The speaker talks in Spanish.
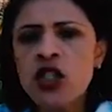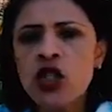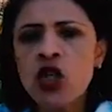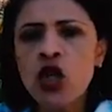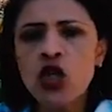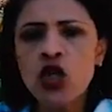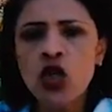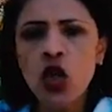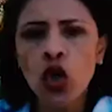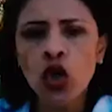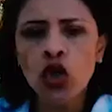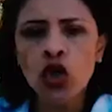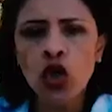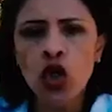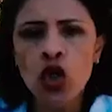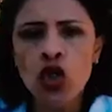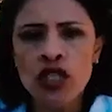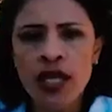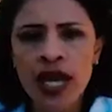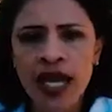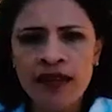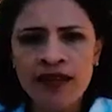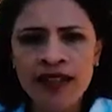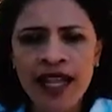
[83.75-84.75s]
y esos
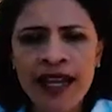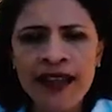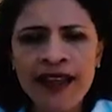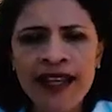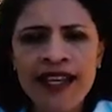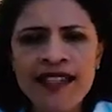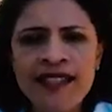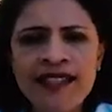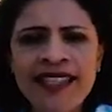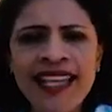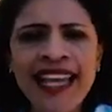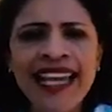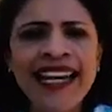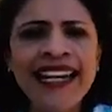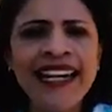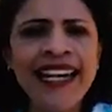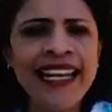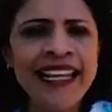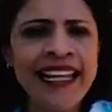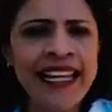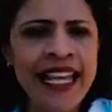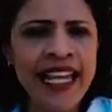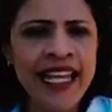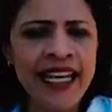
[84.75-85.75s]
otros ataques
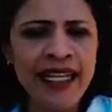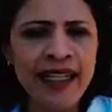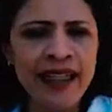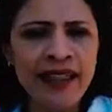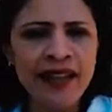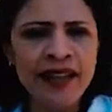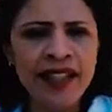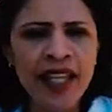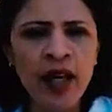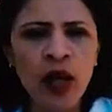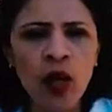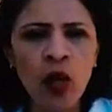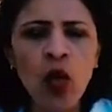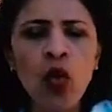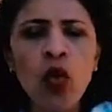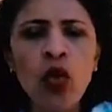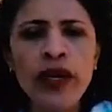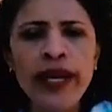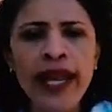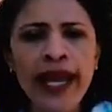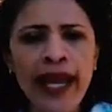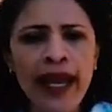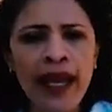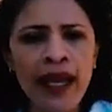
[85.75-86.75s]
que requieren
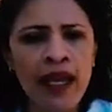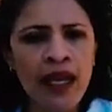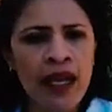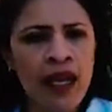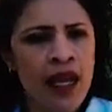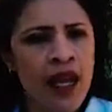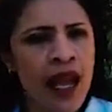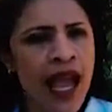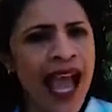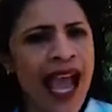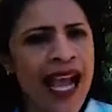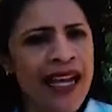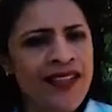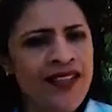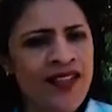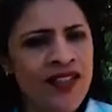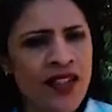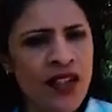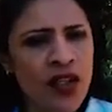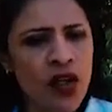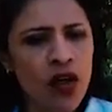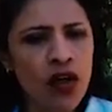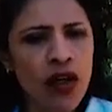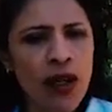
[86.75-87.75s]
de una
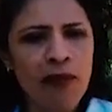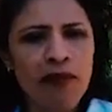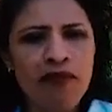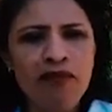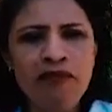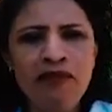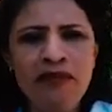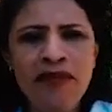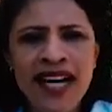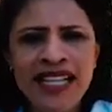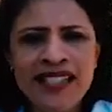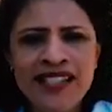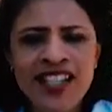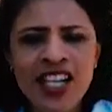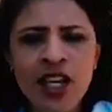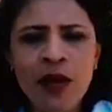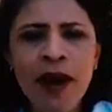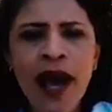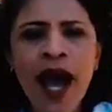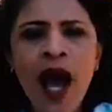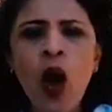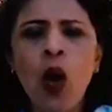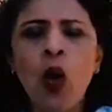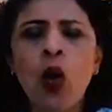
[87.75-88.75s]
acción
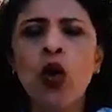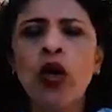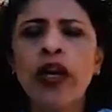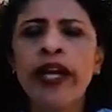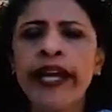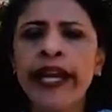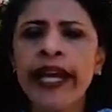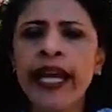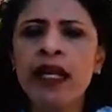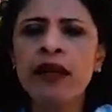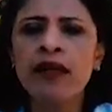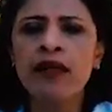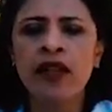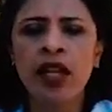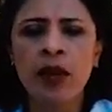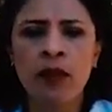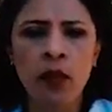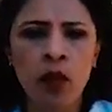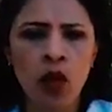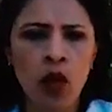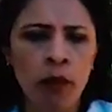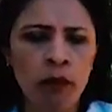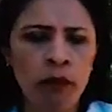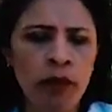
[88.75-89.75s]
masiva
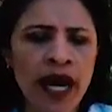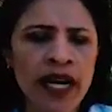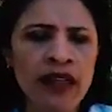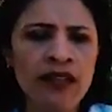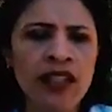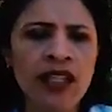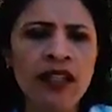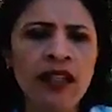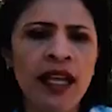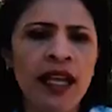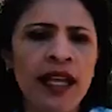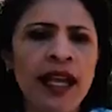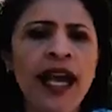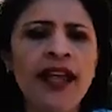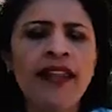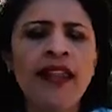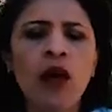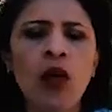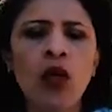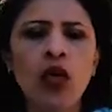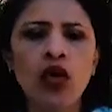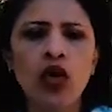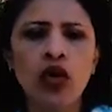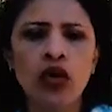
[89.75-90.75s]
urgente por parte
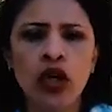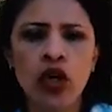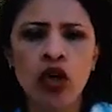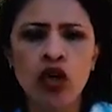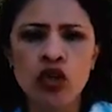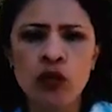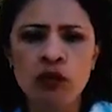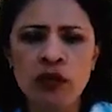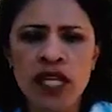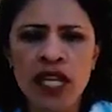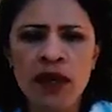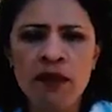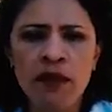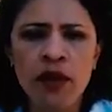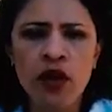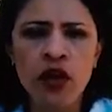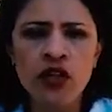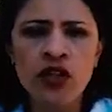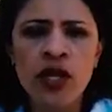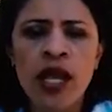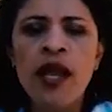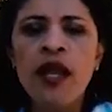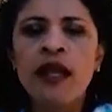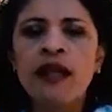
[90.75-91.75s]
de cada uno de los
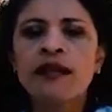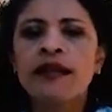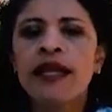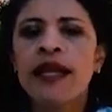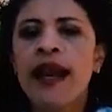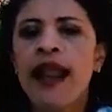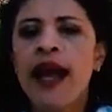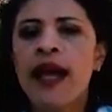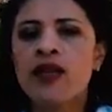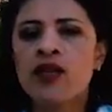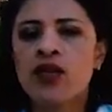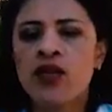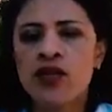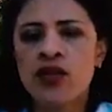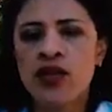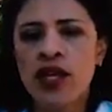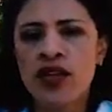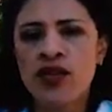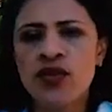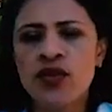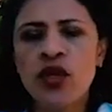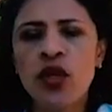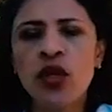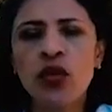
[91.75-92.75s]
miembros de la
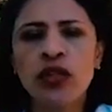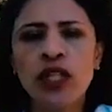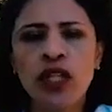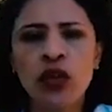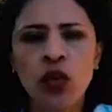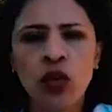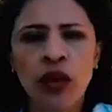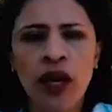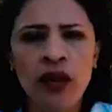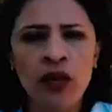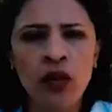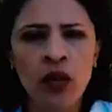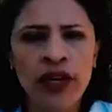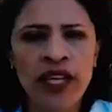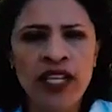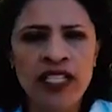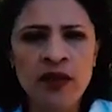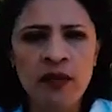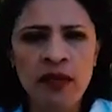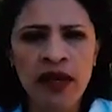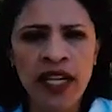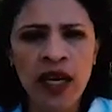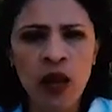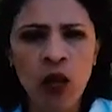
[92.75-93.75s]
Asociación de
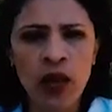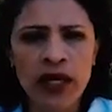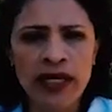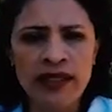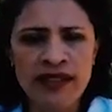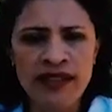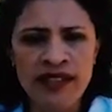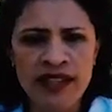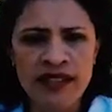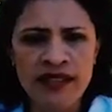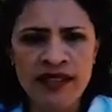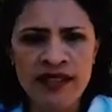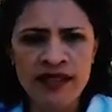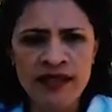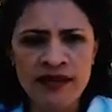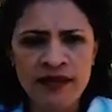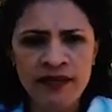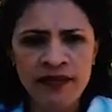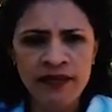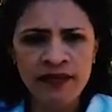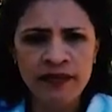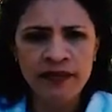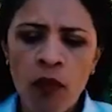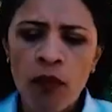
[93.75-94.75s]
Educadores
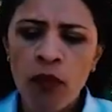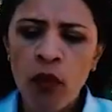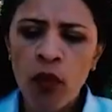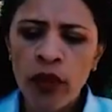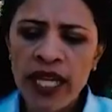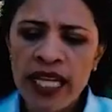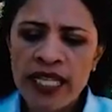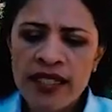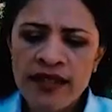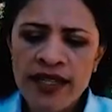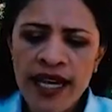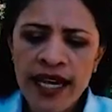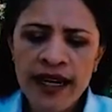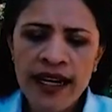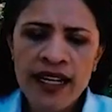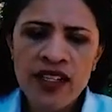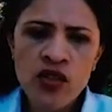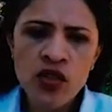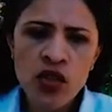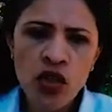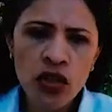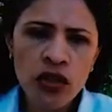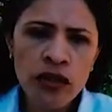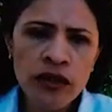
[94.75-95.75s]
Veragüenses. Por
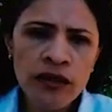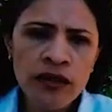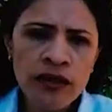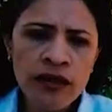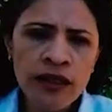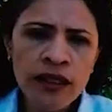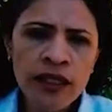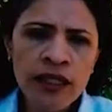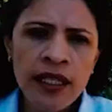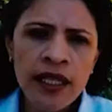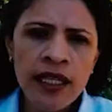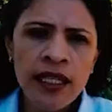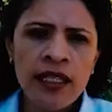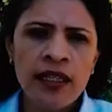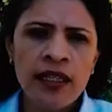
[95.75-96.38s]
esta razón,